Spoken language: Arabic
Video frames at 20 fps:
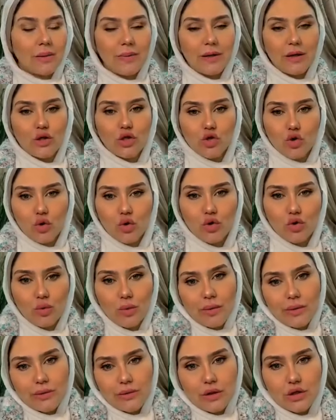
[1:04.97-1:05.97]
طبيعه شغله ان
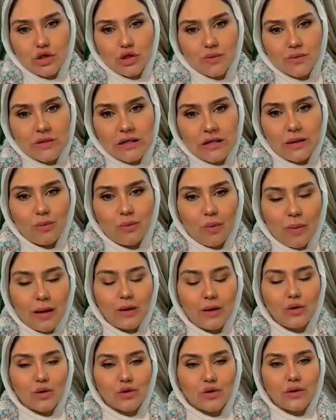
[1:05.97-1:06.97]
هو ما يقدرش يمسك
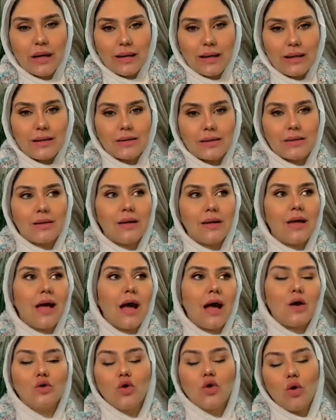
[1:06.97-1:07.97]
الموبايل ويرد عليك
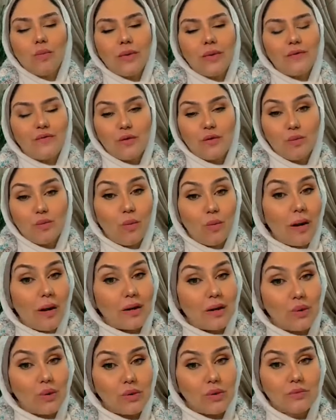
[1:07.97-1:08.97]
او ان هو بيقفل
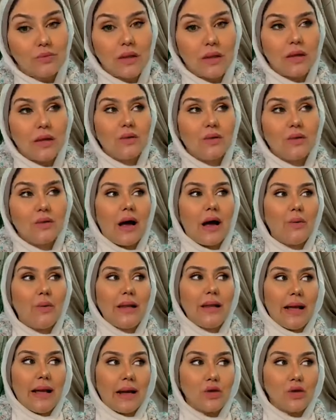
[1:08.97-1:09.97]
موبايله
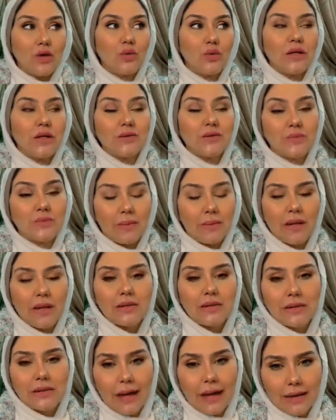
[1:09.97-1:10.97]
فاول خطوه لازم تعملها
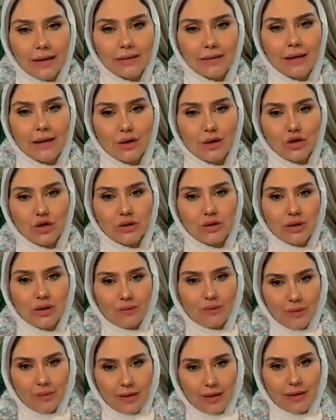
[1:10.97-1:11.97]
تتاكد هل الشخص ده
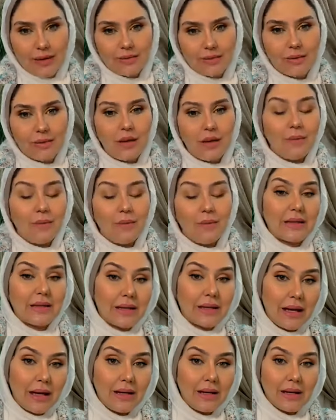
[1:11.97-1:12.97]
فعلا
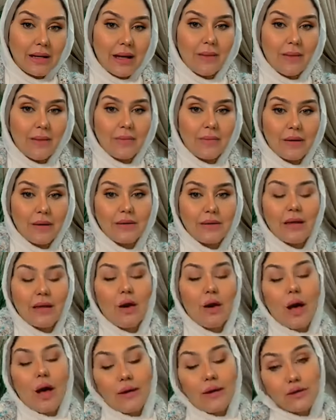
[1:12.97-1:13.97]
بيتجاهلك ام
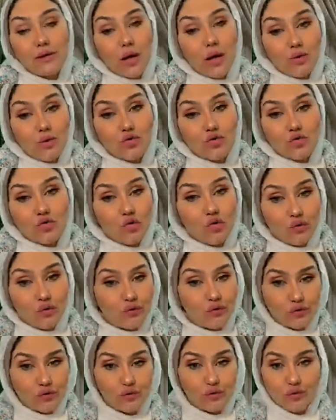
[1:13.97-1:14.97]
انه عنده
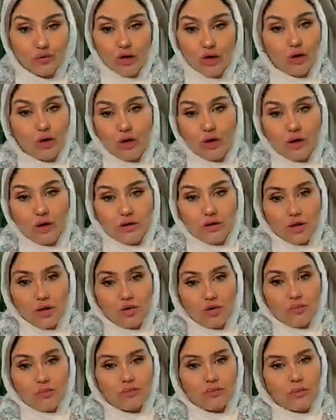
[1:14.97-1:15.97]
ظروف ممكن يكون
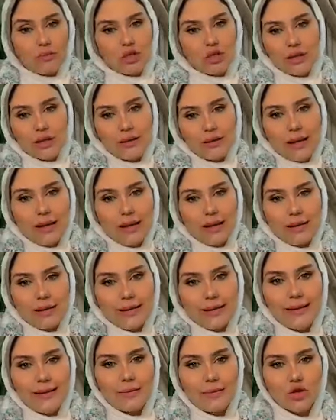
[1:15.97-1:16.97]
حصلت له مشاكل
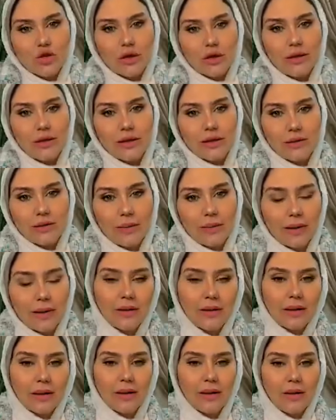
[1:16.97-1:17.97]
عائليه مشاكل
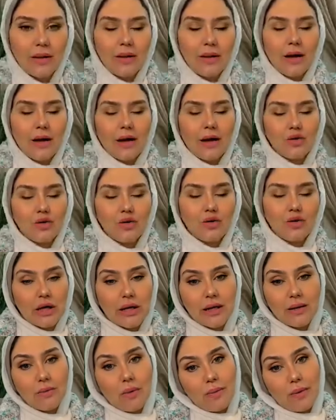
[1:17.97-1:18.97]
اجتماعيه عنده
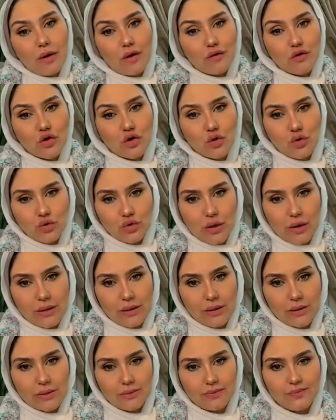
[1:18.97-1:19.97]
مشاكل ما بيعرفش يرد
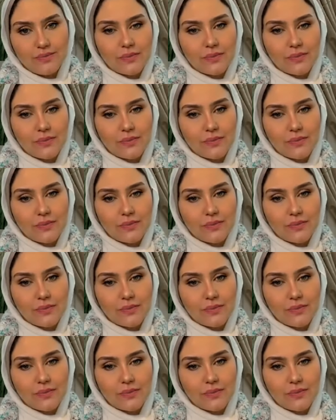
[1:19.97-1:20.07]
عليك